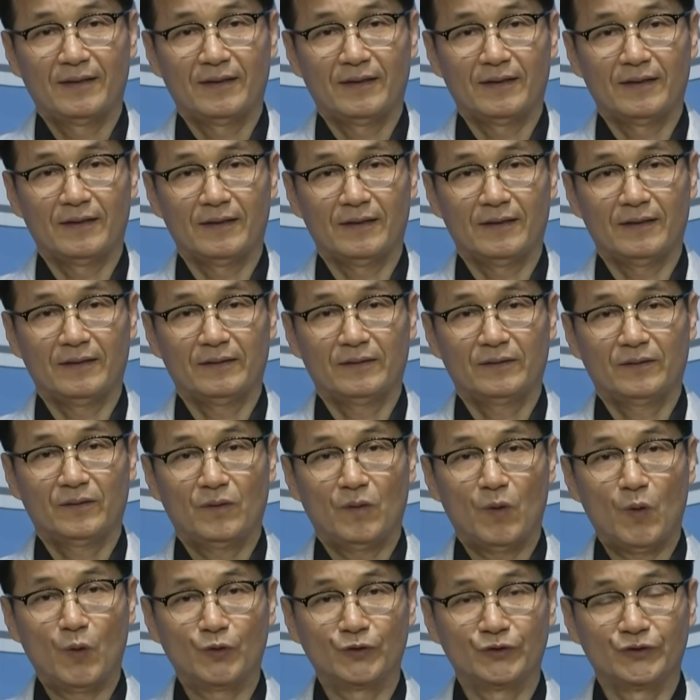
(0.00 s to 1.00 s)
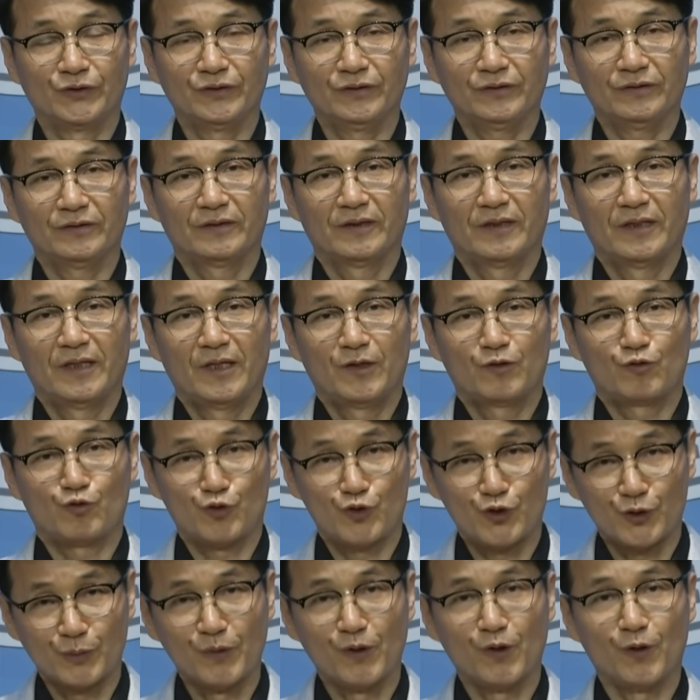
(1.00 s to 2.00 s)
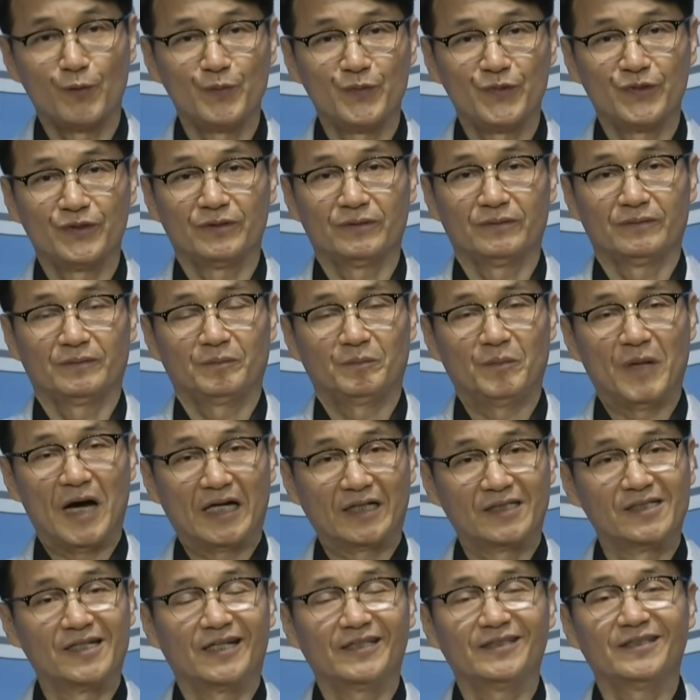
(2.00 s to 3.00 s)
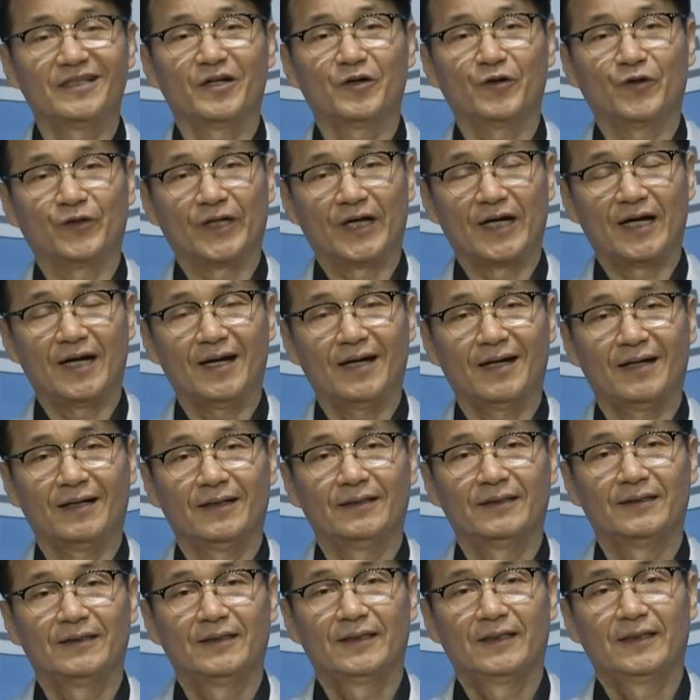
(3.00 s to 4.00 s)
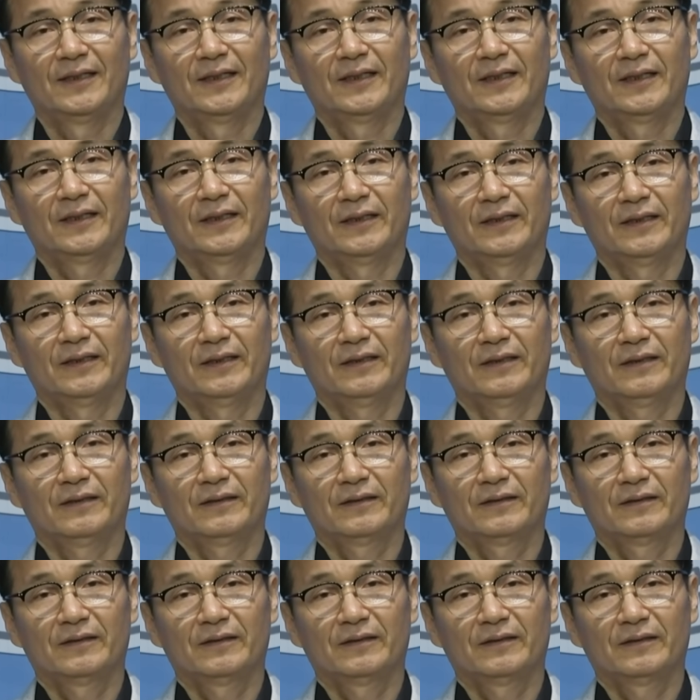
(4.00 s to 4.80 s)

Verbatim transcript: 어, 혹은 뒤집어 없는 말을 한다거나 어,